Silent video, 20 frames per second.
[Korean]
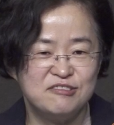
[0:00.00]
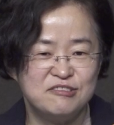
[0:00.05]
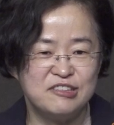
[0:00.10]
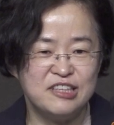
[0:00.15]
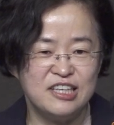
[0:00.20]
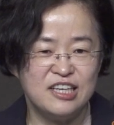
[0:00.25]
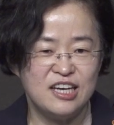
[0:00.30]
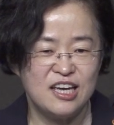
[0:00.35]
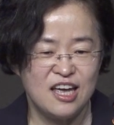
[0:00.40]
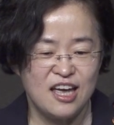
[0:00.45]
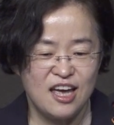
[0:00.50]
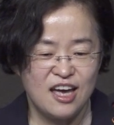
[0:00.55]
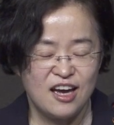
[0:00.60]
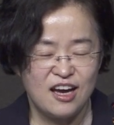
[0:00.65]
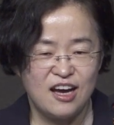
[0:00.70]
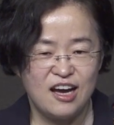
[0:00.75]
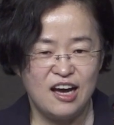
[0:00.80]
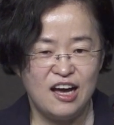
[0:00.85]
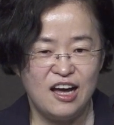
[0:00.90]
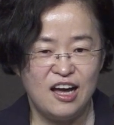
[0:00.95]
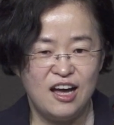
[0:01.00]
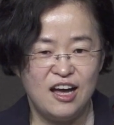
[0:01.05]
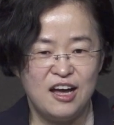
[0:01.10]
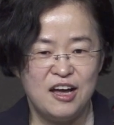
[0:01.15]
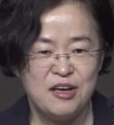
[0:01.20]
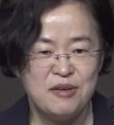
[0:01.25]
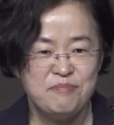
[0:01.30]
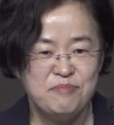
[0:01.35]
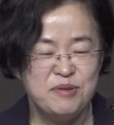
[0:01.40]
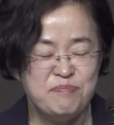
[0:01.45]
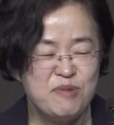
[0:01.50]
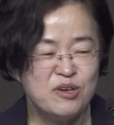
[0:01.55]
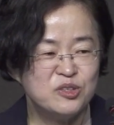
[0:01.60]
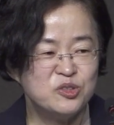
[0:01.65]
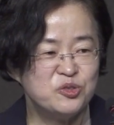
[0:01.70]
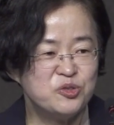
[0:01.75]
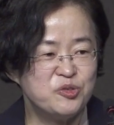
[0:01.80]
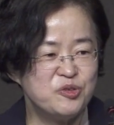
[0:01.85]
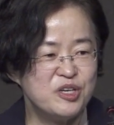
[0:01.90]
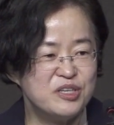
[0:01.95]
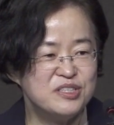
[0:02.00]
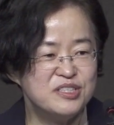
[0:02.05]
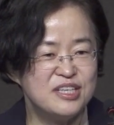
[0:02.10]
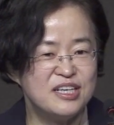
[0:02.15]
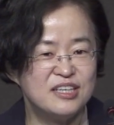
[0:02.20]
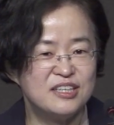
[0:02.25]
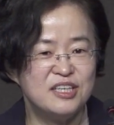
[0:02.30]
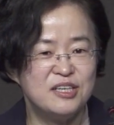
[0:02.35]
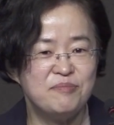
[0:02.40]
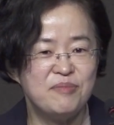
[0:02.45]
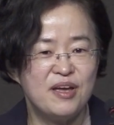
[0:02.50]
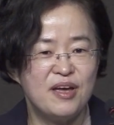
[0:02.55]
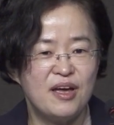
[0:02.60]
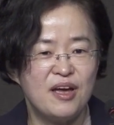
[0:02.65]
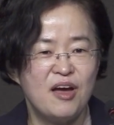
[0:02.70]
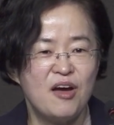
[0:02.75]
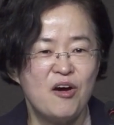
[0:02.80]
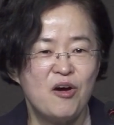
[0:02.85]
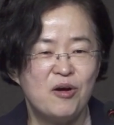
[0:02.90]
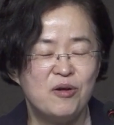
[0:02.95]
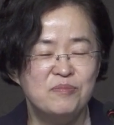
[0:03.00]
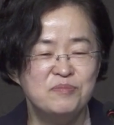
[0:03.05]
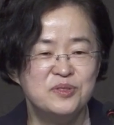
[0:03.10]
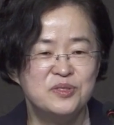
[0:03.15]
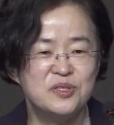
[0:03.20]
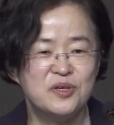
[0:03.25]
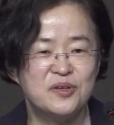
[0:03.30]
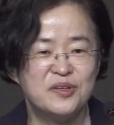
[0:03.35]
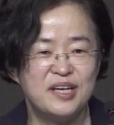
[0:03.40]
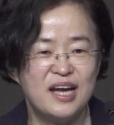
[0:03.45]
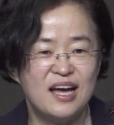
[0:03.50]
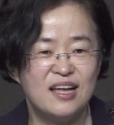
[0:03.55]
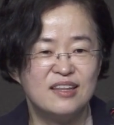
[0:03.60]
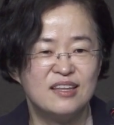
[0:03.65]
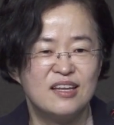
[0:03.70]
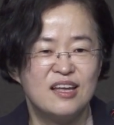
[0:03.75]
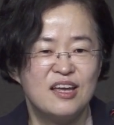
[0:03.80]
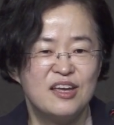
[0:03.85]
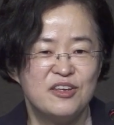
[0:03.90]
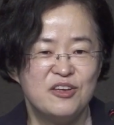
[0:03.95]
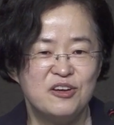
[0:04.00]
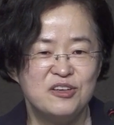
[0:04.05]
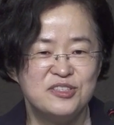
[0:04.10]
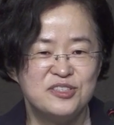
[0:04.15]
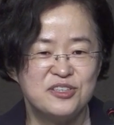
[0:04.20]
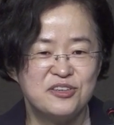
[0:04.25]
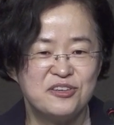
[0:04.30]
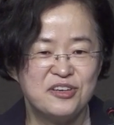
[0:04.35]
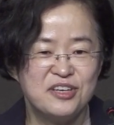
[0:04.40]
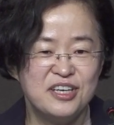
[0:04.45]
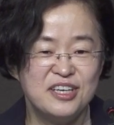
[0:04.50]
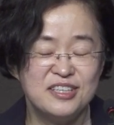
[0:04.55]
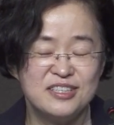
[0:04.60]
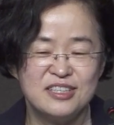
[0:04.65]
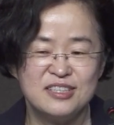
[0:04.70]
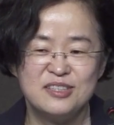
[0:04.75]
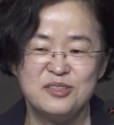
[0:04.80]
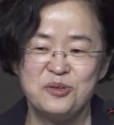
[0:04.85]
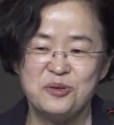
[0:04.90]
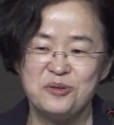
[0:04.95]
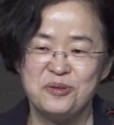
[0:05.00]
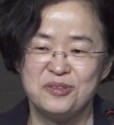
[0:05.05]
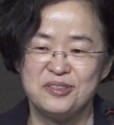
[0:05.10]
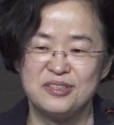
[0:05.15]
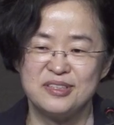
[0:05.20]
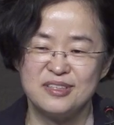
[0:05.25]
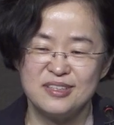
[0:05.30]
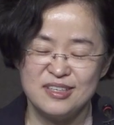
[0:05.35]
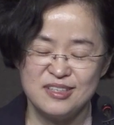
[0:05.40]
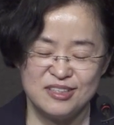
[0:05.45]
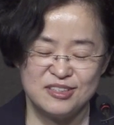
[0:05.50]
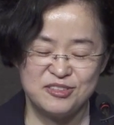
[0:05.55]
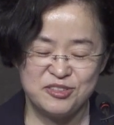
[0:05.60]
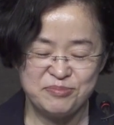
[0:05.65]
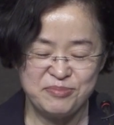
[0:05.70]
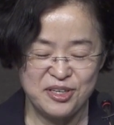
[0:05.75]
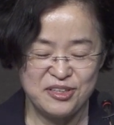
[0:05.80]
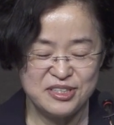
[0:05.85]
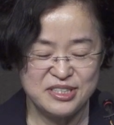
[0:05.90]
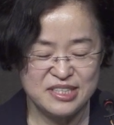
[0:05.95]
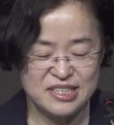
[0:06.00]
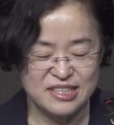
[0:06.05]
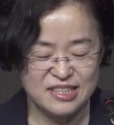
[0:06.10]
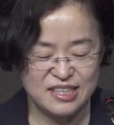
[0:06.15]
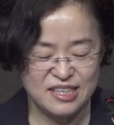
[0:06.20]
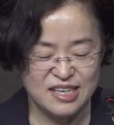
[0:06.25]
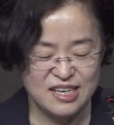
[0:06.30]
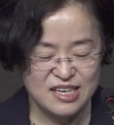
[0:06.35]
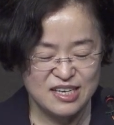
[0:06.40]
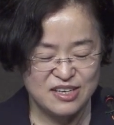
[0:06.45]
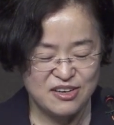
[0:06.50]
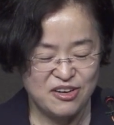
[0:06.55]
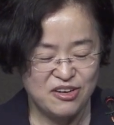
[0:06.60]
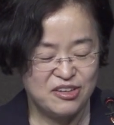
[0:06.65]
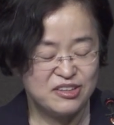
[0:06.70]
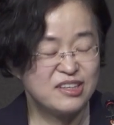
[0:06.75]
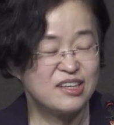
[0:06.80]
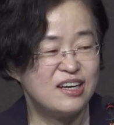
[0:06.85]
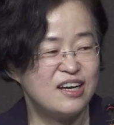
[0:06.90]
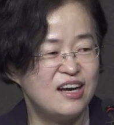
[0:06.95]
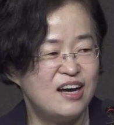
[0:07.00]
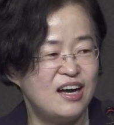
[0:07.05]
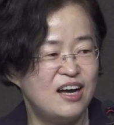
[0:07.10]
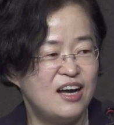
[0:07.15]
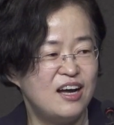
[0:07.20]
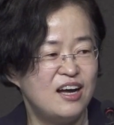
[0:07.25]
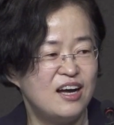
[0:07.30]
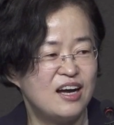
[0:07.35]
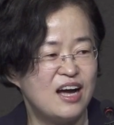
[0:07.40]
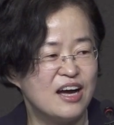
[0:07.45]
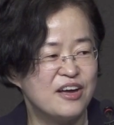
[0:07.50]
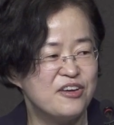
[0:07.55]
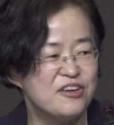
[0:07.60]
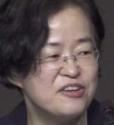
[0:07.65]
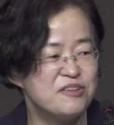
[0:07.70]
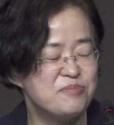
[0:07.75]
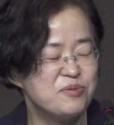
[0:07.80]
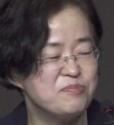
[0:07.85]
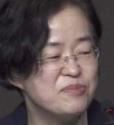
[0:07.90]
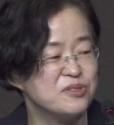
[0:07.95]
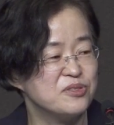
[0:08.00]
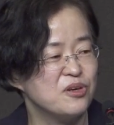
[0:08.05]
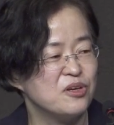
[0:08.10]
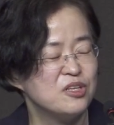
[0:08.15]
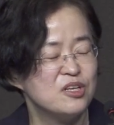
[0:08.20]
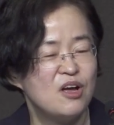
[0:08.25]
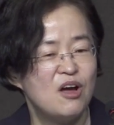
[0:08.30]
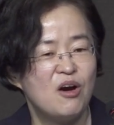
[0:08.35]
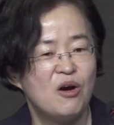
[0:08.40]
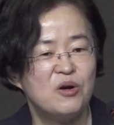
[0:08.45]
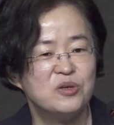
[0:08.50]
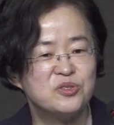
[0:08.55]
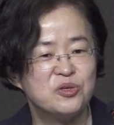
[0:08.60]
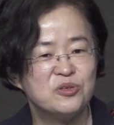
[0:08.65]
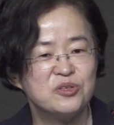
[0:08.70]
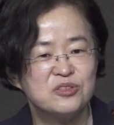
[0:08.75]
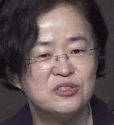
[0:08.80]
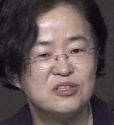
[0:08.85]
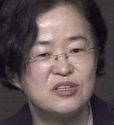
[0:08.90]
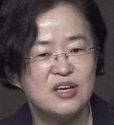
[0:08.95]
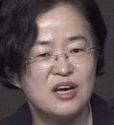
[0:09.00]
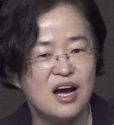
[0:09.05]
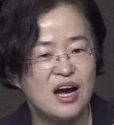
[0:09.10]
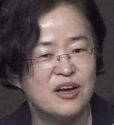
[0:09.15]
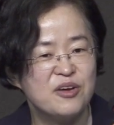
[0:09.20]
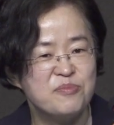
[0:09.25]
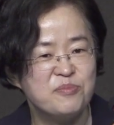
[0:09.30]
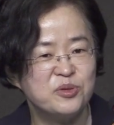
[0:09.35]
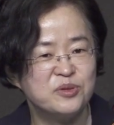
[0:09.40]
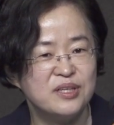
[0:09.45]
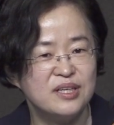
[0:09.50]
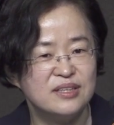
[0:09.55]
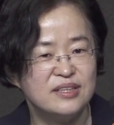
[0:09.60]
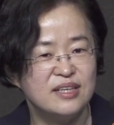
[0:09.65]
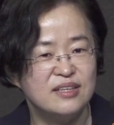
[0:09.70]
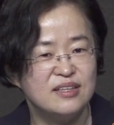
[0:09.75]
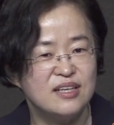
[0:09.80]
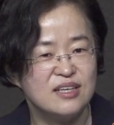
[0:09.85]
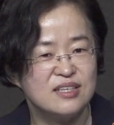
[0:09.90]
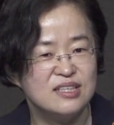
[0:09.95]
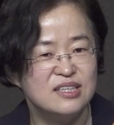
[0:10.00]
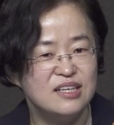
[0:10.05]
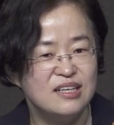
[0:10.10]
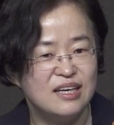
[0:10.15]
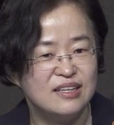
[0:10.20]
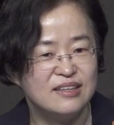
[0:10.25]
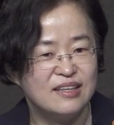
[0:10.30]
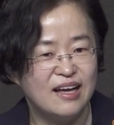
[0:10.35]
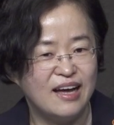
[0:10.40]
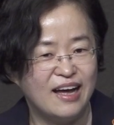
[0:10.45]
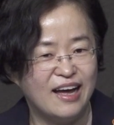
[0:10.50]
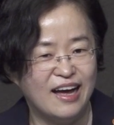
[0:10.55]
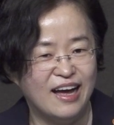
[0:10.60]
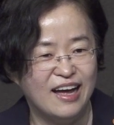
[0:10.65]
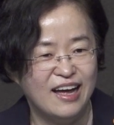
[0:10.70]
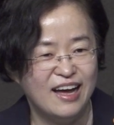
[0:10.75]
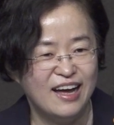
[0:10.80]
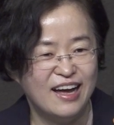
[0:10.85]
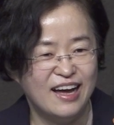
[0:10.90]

우리 그 아, 민병두 위원장님의 엄청난 열정이 또 숨겨진 그런 그 아, 강연을 보면서 어, 저는 그렇게 강연 못 할 텐데 큰일 났다.